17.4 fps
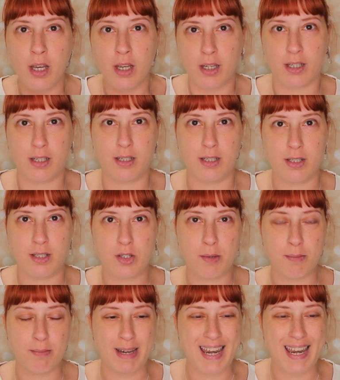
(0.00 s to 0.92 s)
eh,
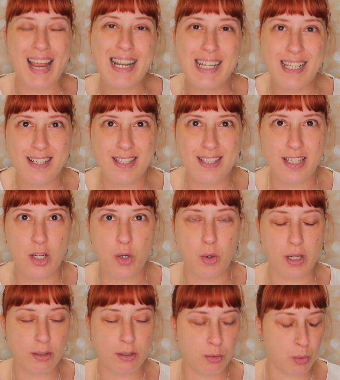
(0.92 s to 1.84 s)
insomma
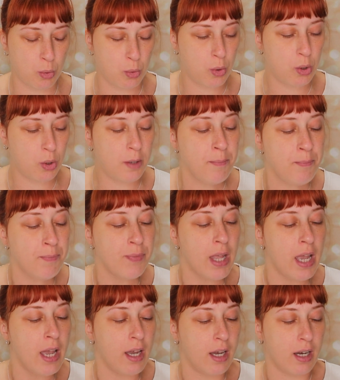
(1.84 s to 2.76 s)
realistico al trucco
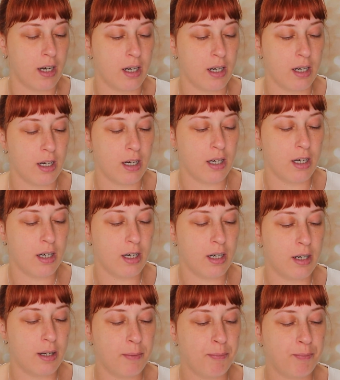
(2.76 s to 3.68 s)

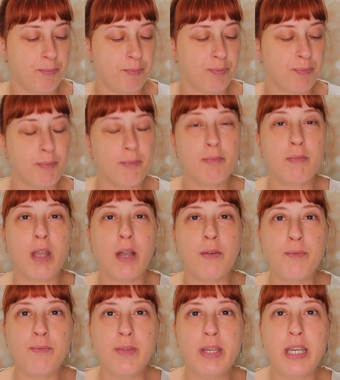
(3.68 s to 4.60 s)
ehm,
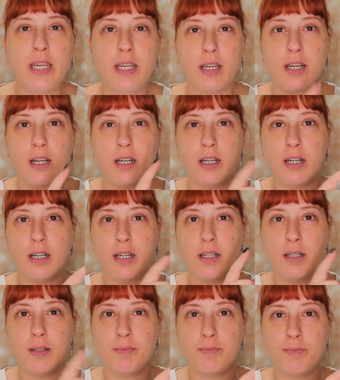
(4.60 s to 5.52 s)
vi
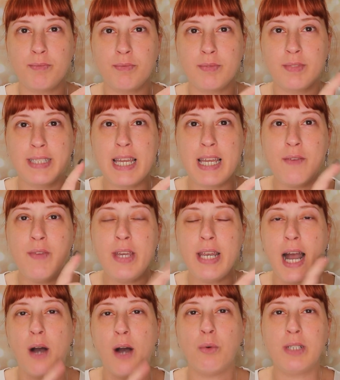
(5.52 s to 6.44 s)
ehm,
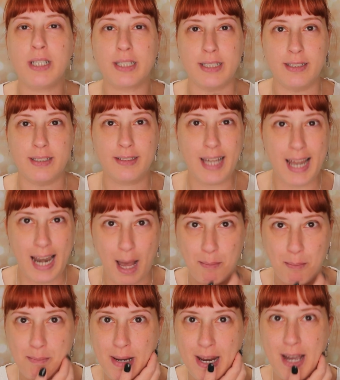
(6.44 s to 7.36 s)
servirà una tinta
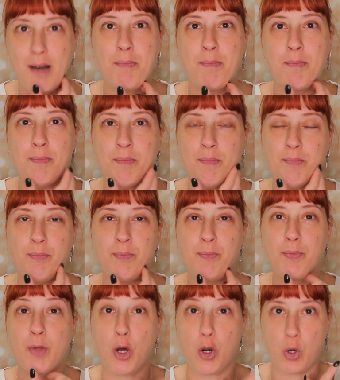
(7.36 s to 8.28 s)
labbra mh,
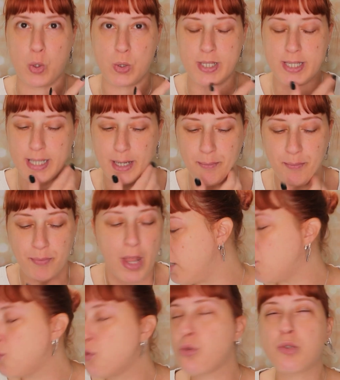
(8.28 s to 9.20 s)
mm, rossa
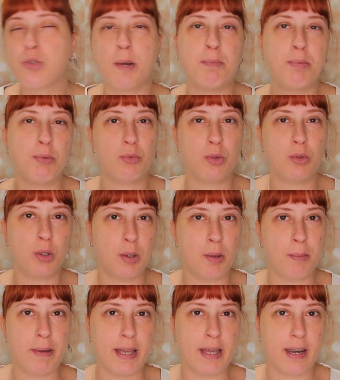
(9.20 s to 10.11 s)
giusto
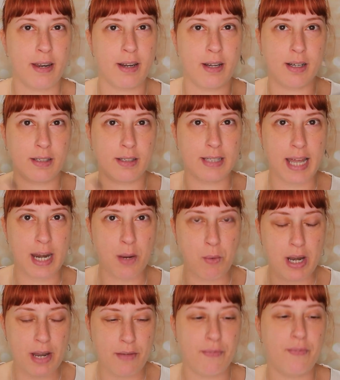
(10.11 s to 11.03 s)
appunto per eh, dare
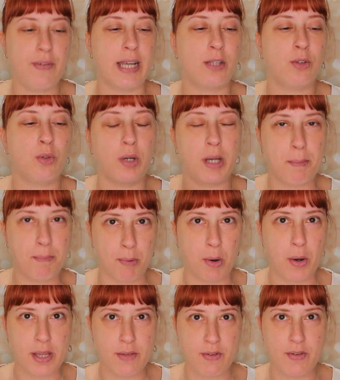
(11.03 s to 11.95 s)
quell'effetto che
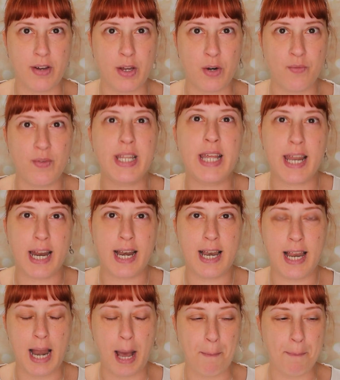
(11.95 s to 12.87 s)
poi vi farò vedere
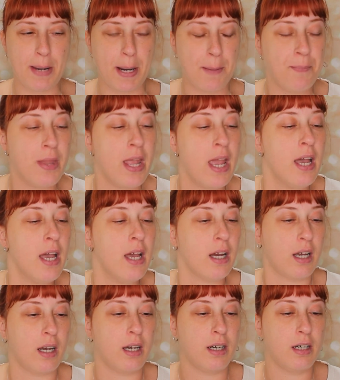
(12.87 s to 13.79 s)
alle labbra
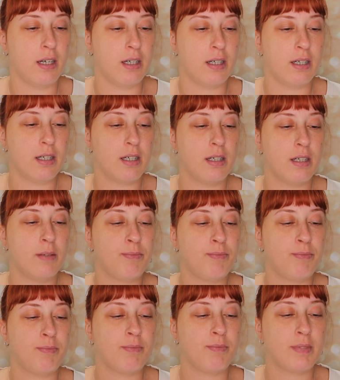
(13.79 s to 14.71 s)

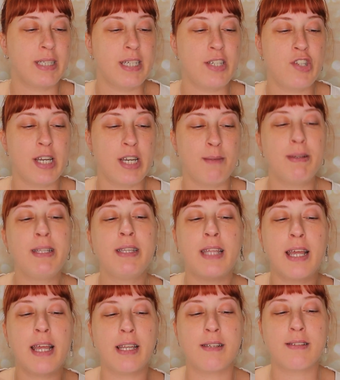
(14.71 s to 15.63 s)
uh,
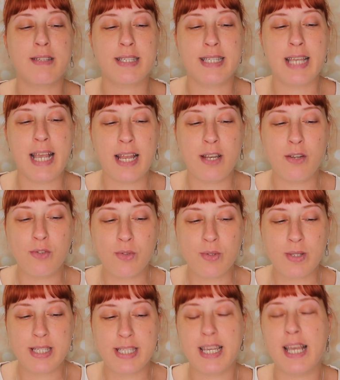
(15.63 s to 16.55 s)
sinceramente se
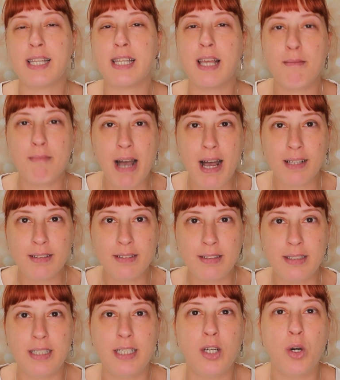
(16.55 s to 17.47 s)
non siete
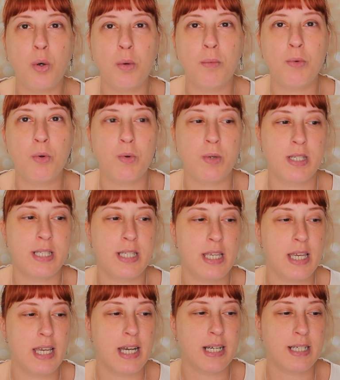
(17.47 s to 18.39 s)
amanti o comunque
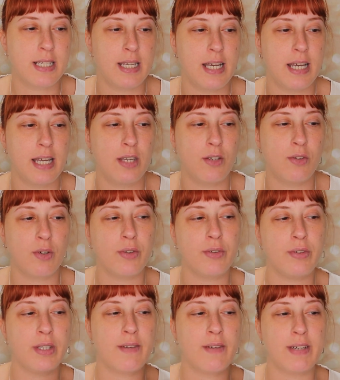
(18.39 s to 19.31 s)
sia se
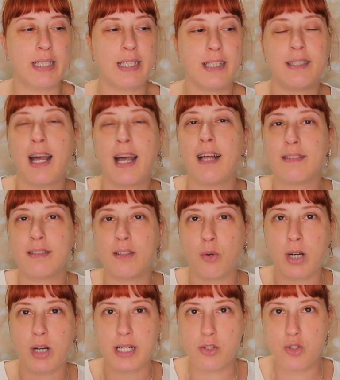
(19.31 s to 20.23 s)
non avete tante
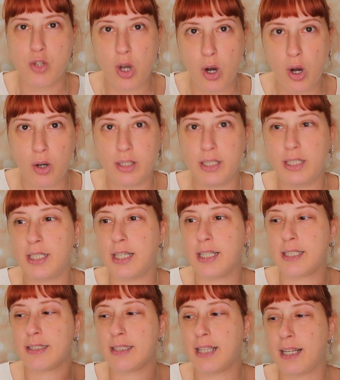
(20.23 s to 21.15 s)
occasioni
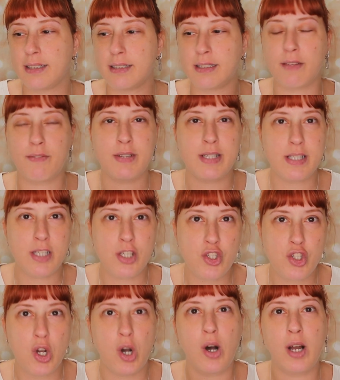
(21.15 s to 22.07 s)
e tante
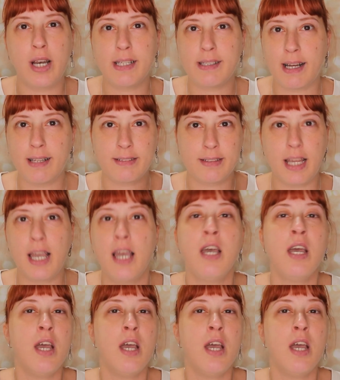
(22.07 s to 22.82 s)
festicciole tante